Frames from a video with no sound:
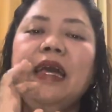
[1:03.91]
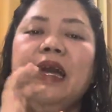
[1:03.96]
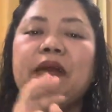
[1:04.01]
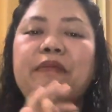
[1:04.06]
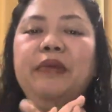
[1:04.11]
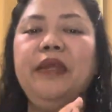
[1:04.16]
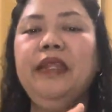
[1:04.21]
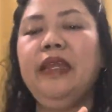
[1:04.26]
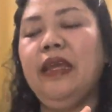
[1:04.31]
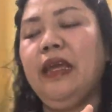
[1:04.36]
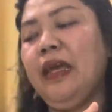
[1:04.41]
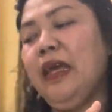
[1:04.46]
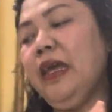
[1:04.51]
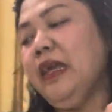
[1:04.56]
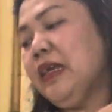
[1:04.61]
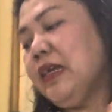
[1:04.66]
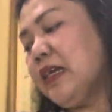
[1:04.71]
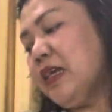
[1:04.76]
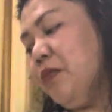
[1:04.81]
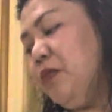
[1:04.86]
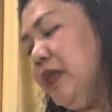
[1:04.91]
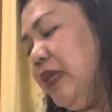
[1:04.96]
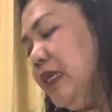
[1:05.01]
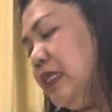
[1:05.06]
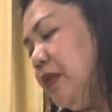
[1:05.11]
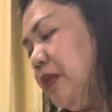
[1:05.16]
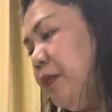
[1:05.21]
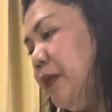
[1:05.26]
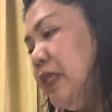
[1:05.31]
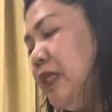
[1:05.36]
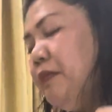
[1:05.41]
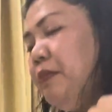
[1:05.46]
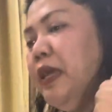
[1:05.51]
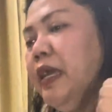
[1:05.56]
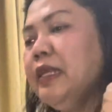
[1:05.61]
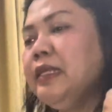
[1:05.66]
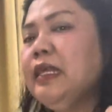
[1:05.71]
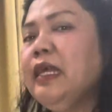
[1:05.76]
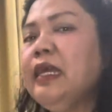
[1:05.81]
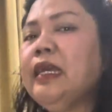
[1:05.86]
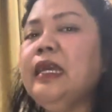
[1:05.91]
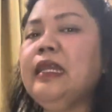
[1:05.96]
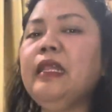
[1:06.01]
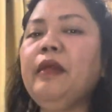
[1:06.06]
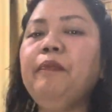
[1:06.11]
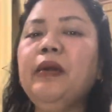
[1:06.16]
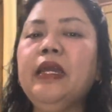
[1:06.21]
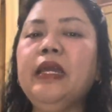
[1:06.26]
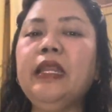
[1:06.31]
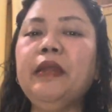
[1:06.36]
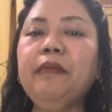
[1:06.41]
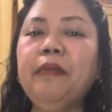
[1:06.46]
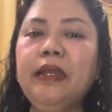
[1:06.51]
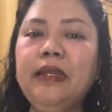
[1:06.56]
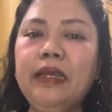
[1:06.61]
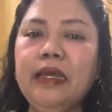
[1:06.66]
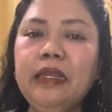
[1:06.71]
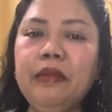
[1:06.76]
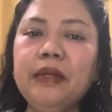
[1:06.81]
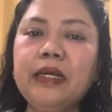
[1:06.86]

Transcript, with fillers: Amin ya. Kakak Bunda seperti biasa kita pengiriman dari